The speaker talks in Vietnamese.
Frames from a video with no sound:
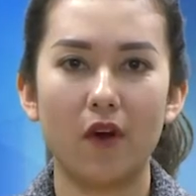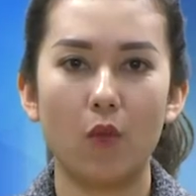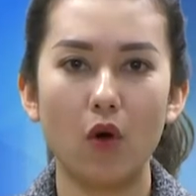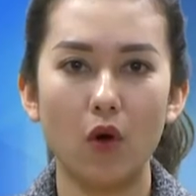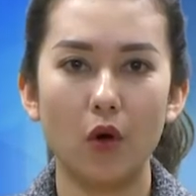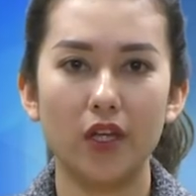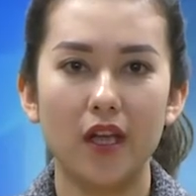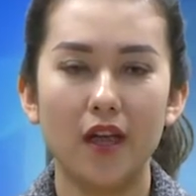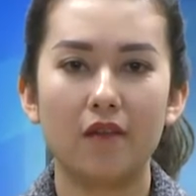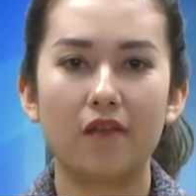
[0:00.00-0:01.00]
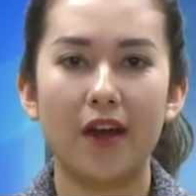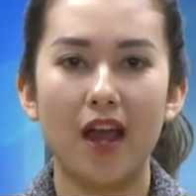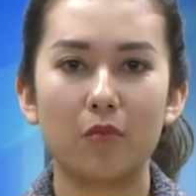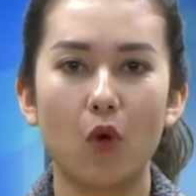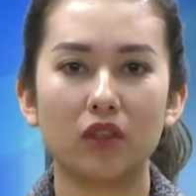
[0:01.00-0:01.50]
phòng Quốc hội và Đảng
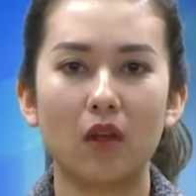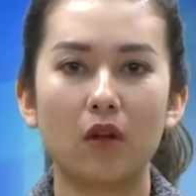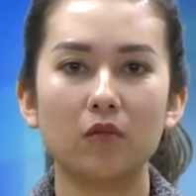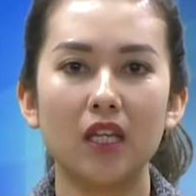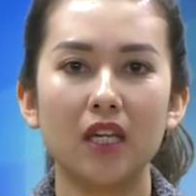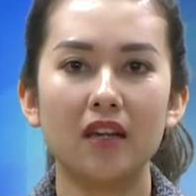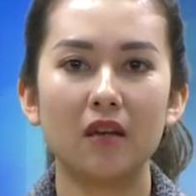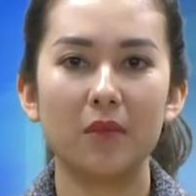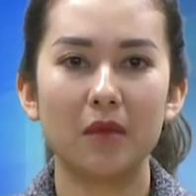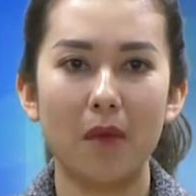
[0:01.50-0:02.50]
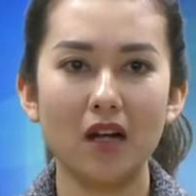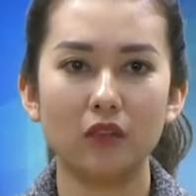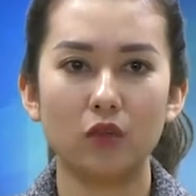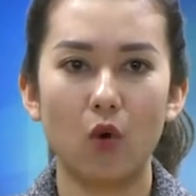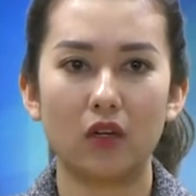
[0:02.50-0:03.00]
bộ Tổng công ty Điện lực miền Bắc
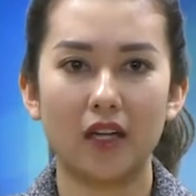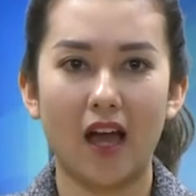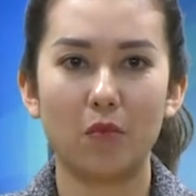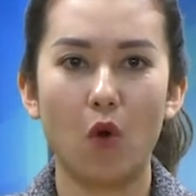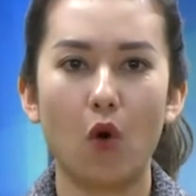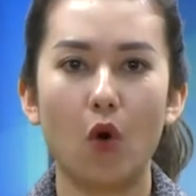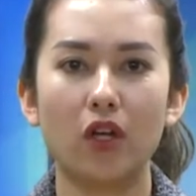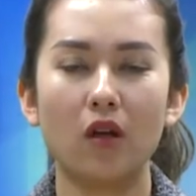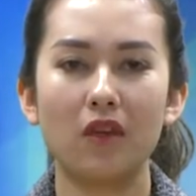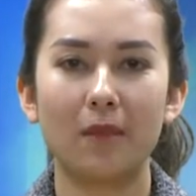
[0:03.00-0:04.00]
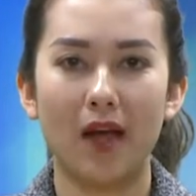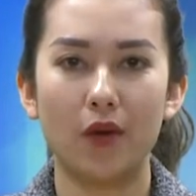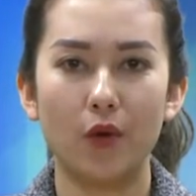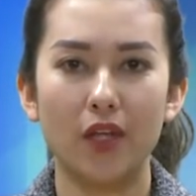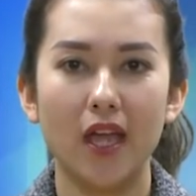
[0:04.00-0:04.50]
thuộc Đảng bộ khối công nghiệp Hà
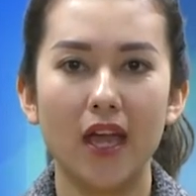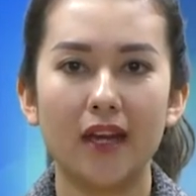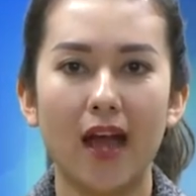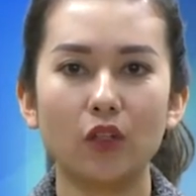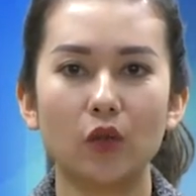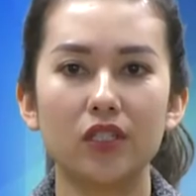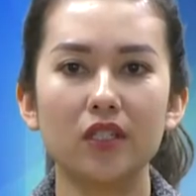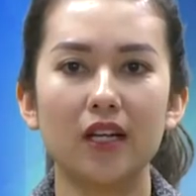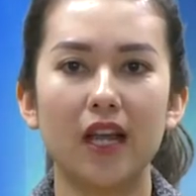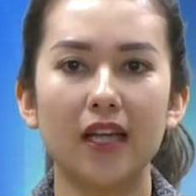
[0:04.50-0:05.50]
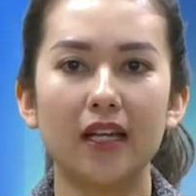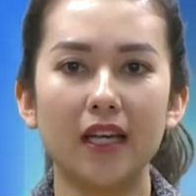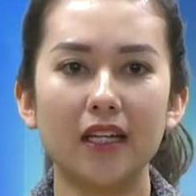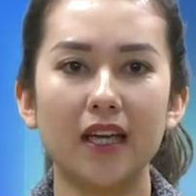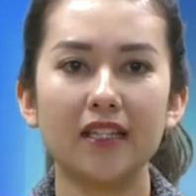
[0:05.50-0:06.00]
Nội đã tổ chức lễ kết
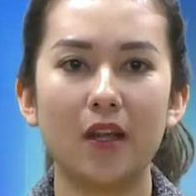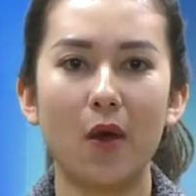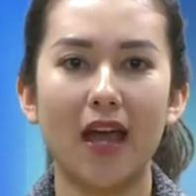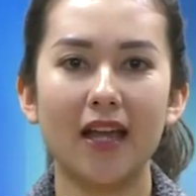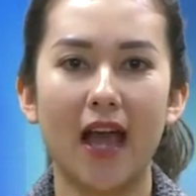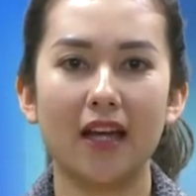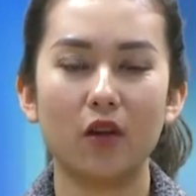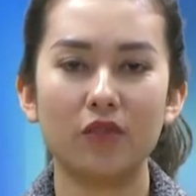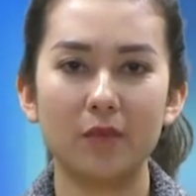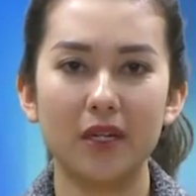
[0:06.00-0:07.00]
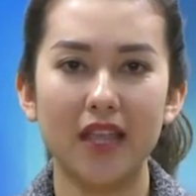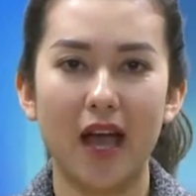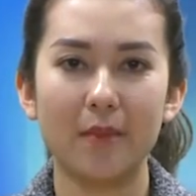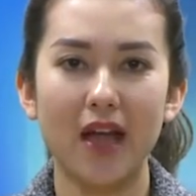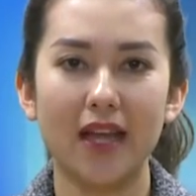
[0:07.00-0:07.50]
nghĩa giai đoạn
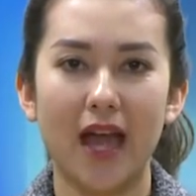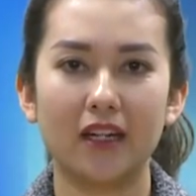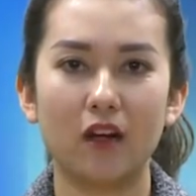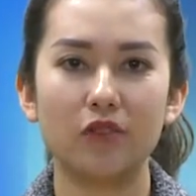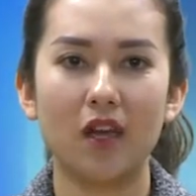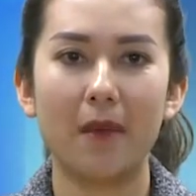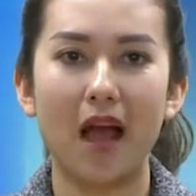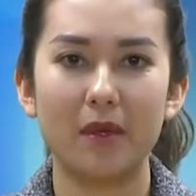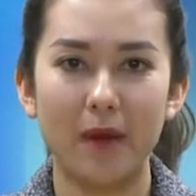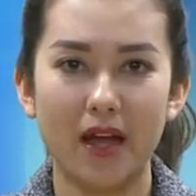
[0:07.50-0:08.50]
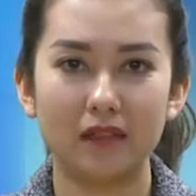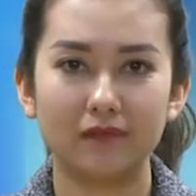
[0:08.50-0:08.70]
2018-2023.